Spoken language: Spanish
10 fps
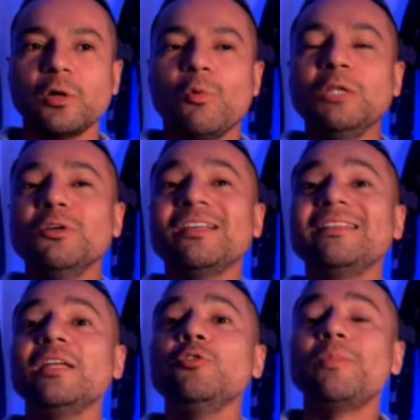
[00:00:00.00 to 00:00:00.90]
cuando es el
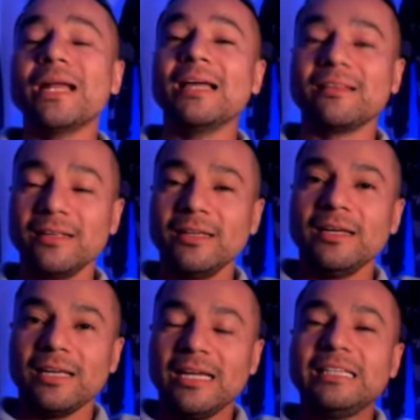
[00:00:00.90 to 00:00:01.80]
tenis parat,
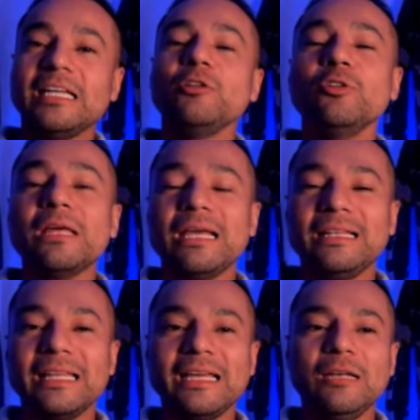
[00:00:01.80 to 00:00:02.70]
el tenis,
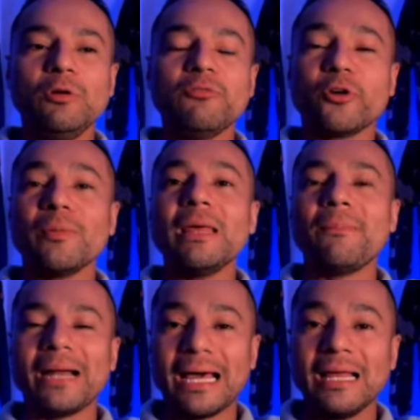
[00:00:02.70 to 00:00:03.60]
el, uniforme de
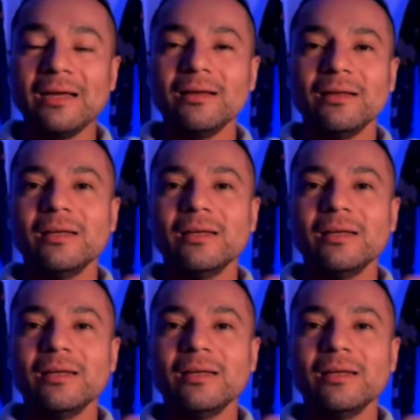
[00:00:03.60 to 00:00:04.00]
parada,